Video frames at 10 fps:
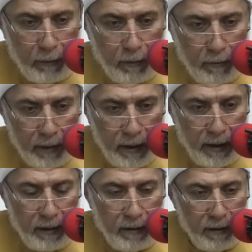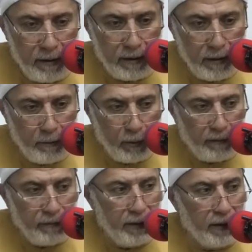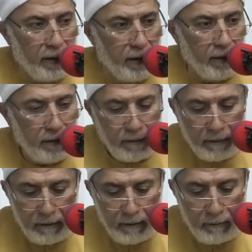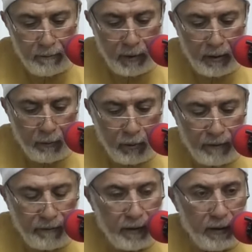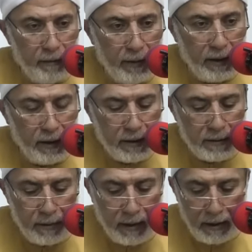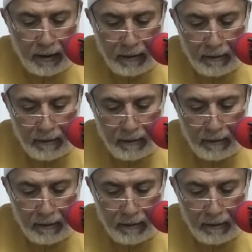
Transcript: قربه اتنين مضافين إليه مضافين لمين لاسم كان